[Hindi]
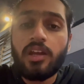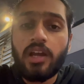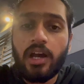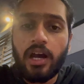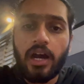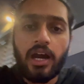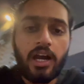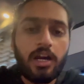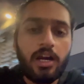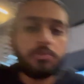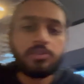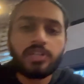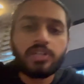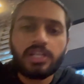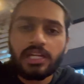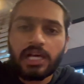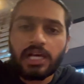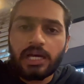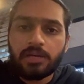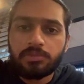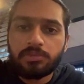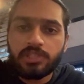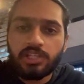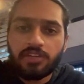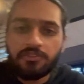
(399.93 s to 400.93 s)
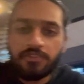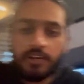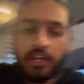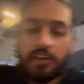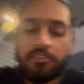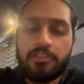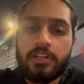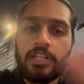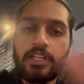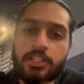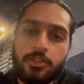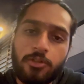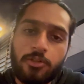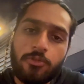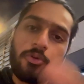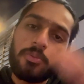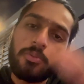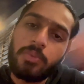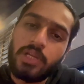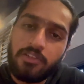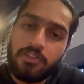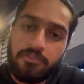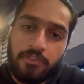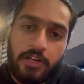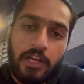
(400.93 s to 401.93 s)
हाँ उनका नाम ही ये फलाफल है तो वो
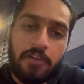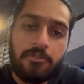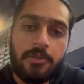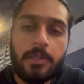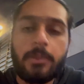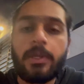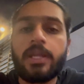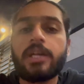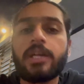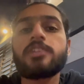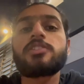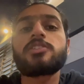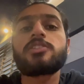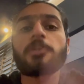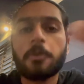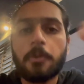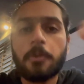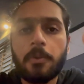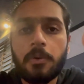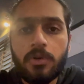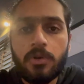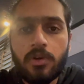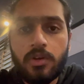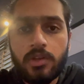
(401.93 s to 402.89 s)
मैंने फलाफल मांगा चलो